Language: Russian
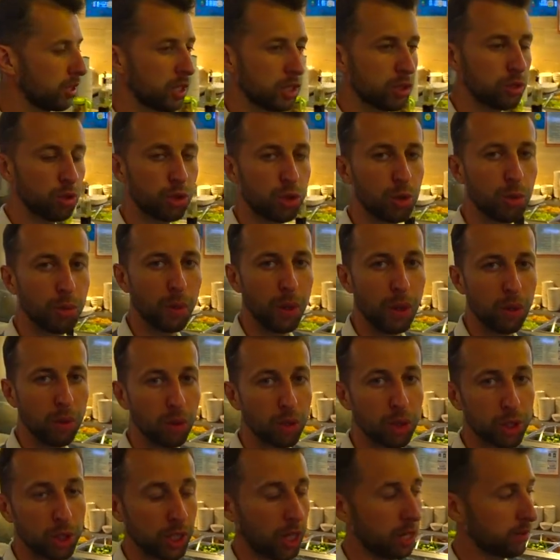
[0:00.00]
Здесь очень
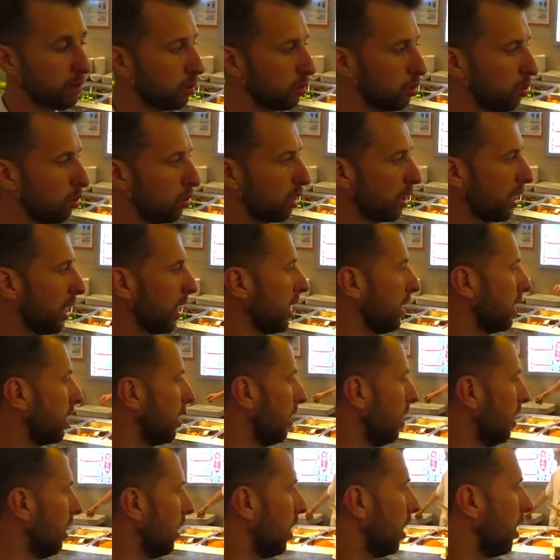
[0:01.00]
похоже, как бы Кумхай,
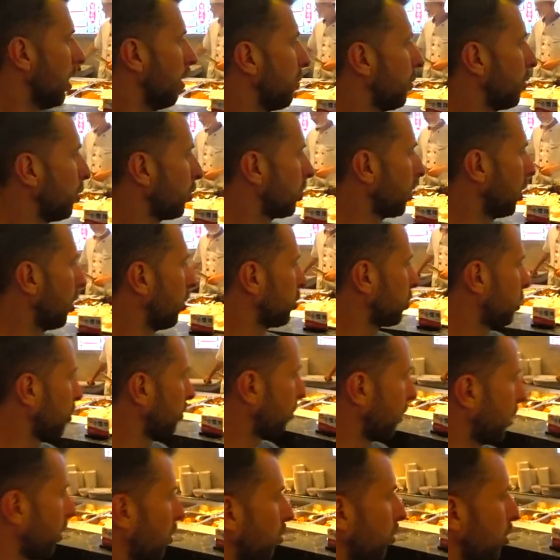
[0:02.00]
а блюда очень
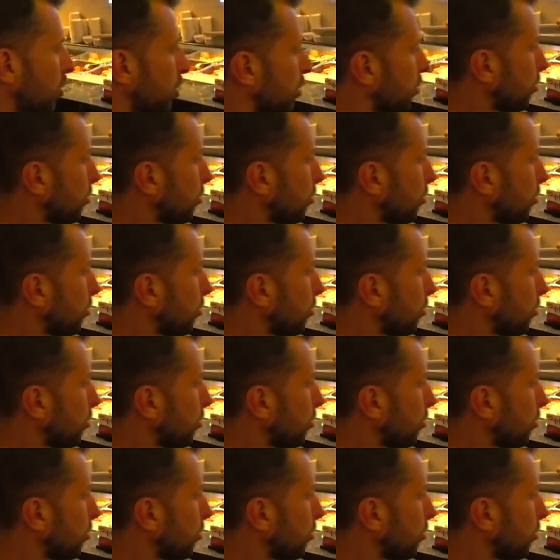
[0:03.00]
похожи